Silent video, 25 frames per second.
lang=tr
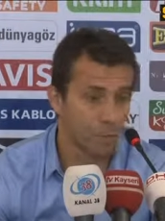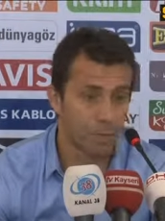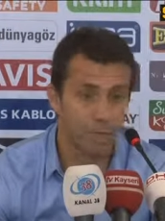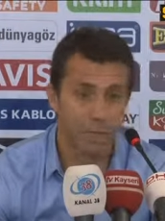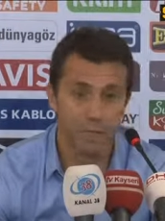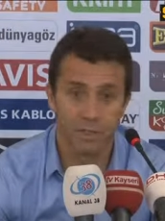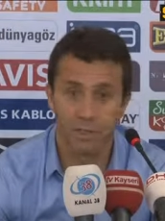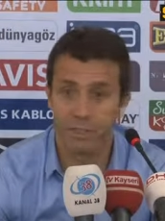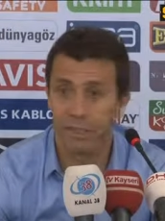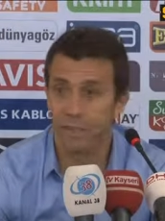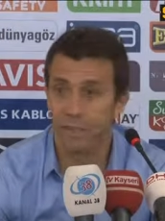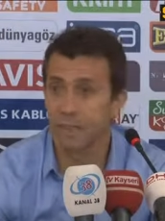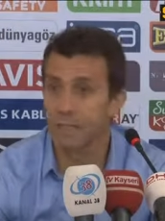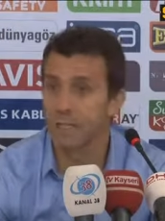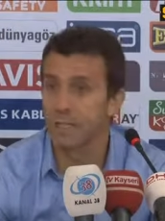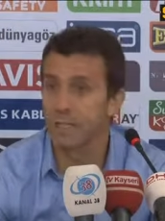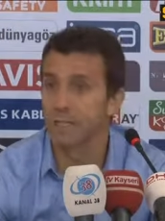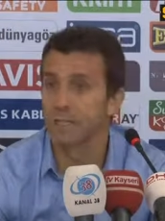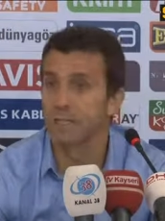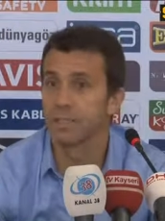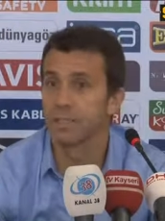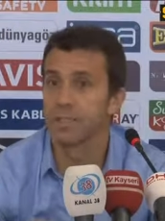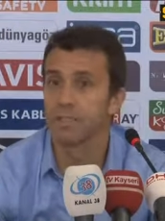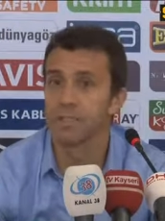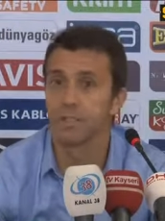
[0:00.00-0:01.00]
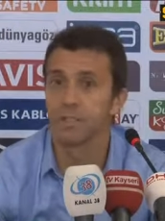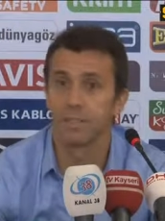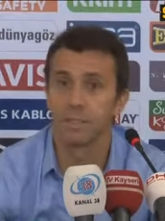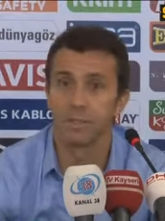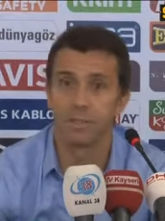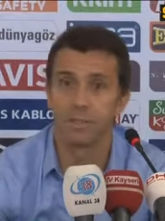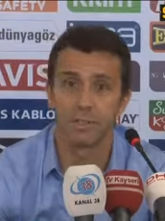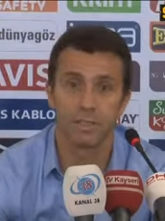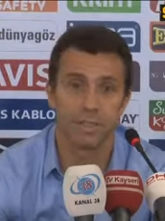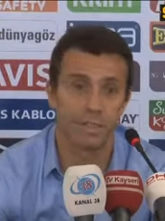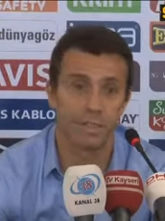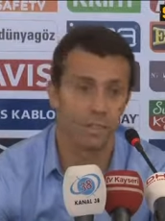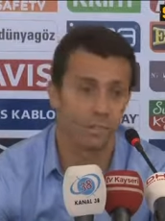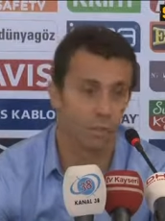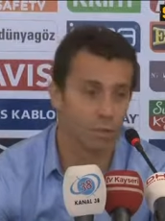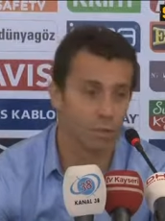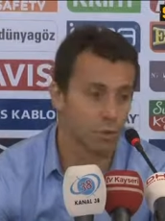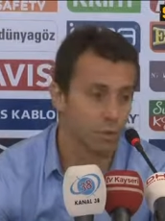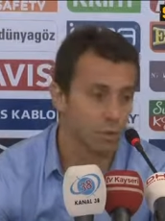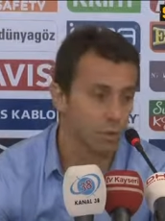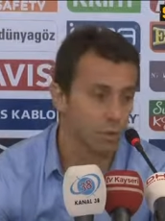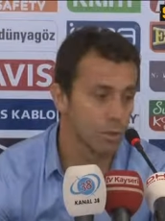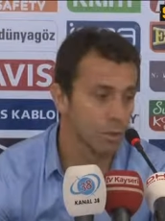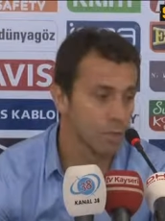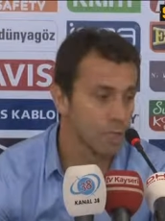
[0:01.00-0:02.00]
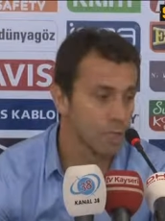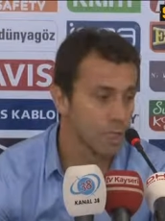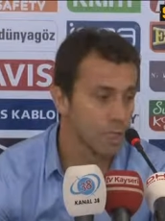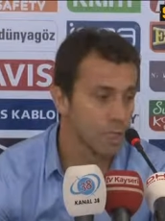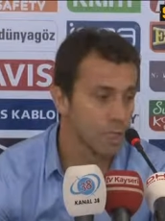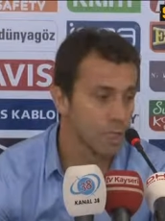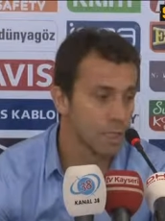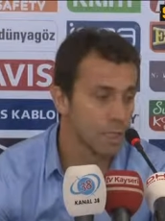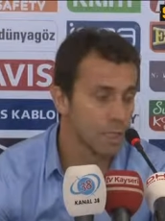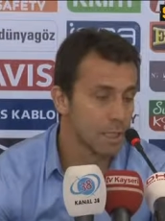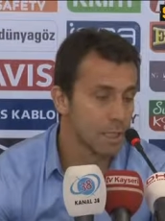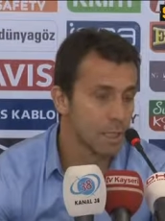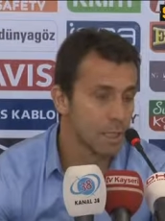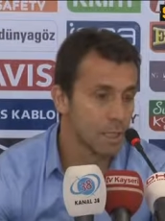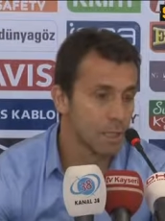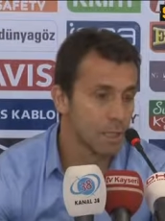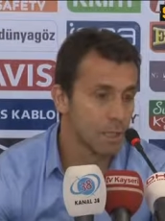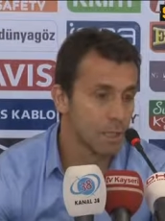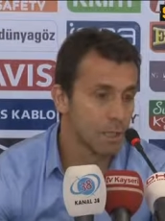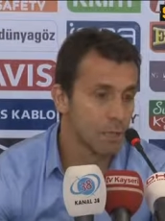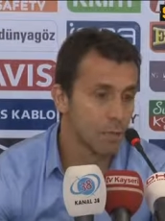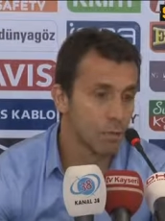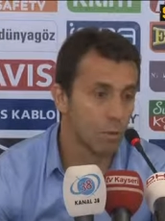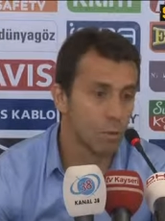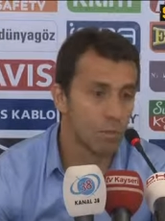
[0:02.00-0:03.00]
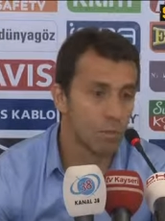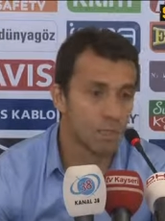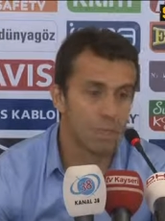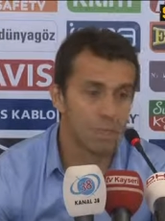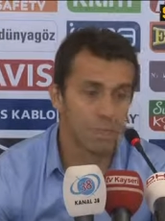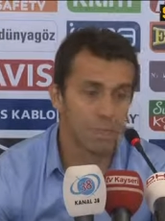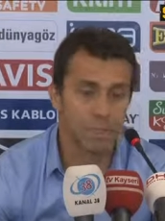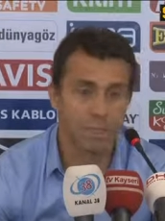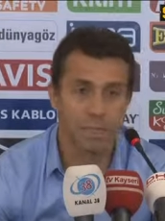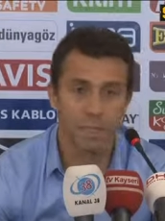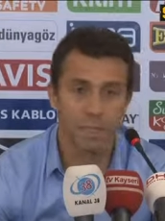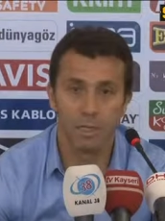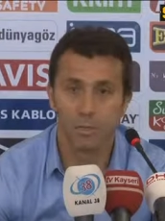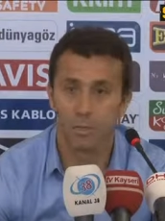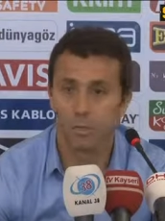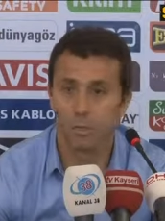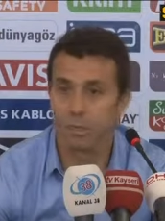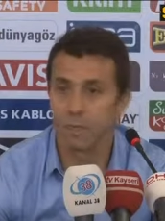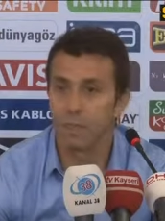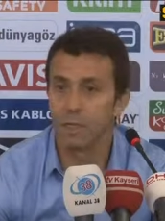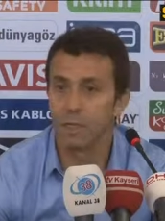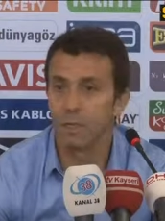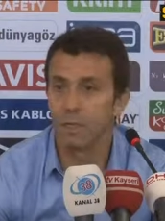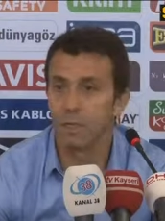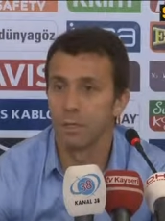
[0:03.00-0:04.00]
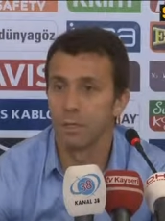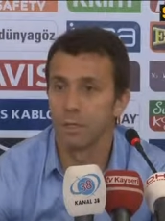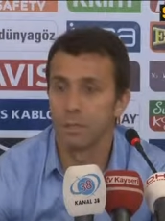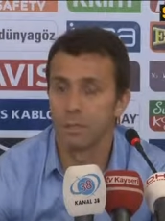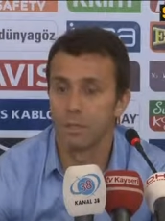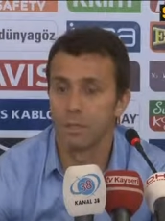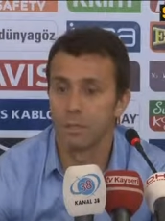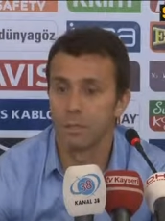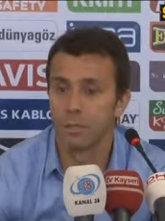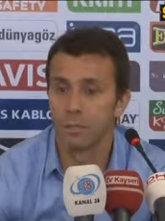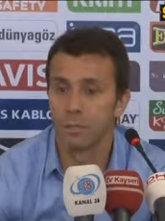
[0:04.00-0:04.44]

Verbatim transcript: bazı şeyler sizin dışınızda gelişiyor. Golleri yedikten sonra e,